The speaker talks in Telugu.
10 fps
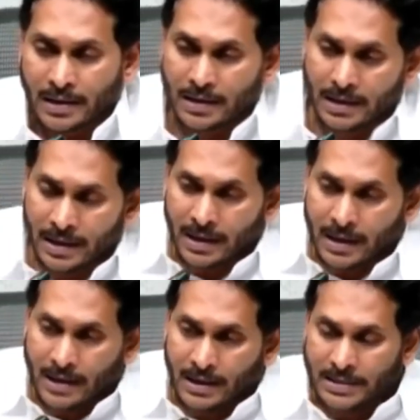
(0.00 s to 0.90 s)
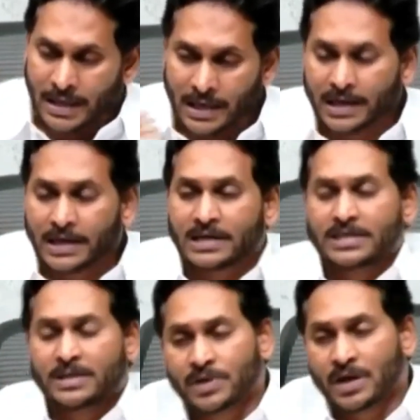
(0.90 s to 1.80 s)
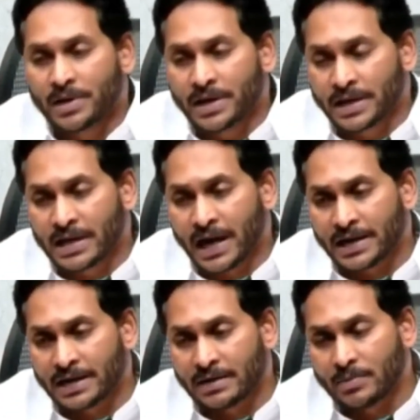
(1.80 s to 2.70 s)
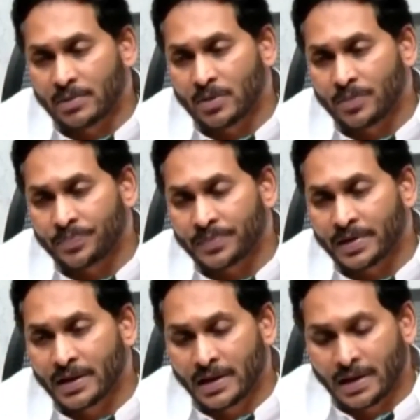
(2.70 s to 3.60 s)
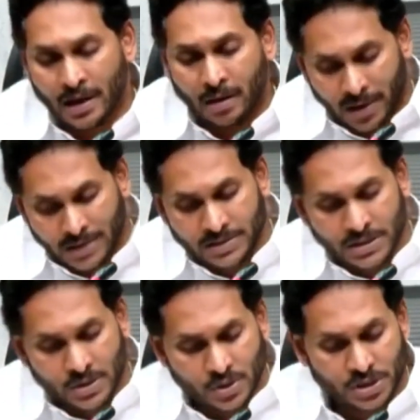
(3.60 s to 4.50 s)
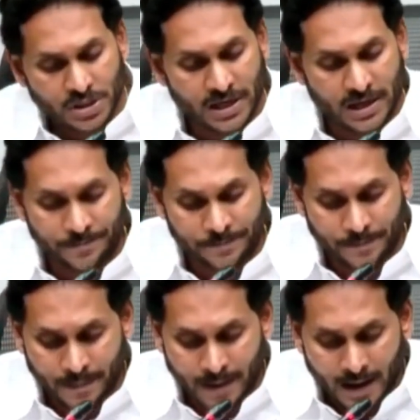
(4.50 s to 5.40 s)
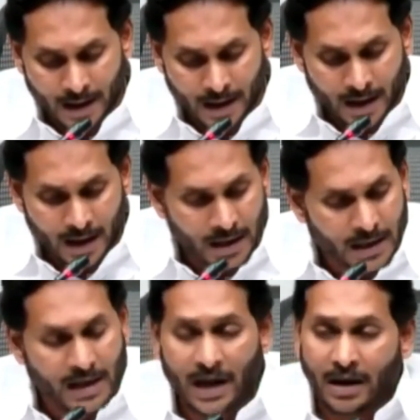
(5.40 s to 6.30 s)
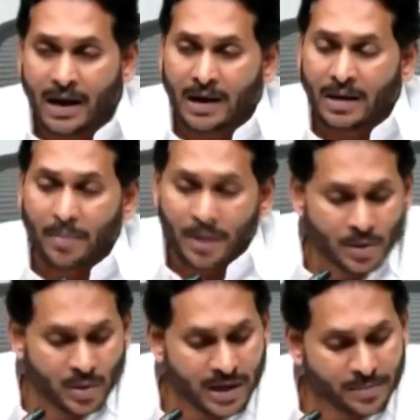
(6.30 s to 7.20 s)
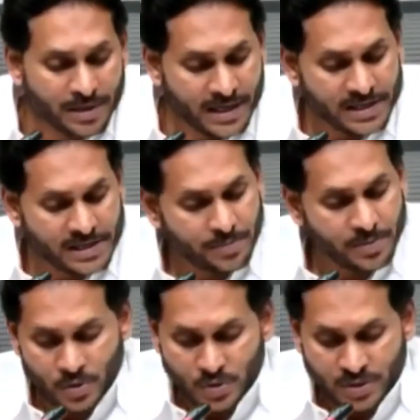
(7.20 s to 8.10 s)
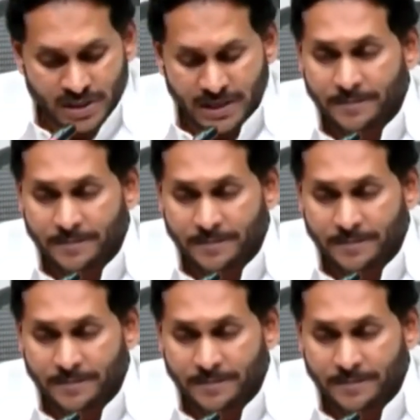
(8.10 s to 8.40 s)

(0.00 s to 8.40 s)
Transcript: ఈ జగనన్నకు చెబుదామనే ఈ కార్యక్రమంలో మనం తీసుకొచ్చిన ఇంకా మెరుగులేమిటి అని చెప్పి చూస్తే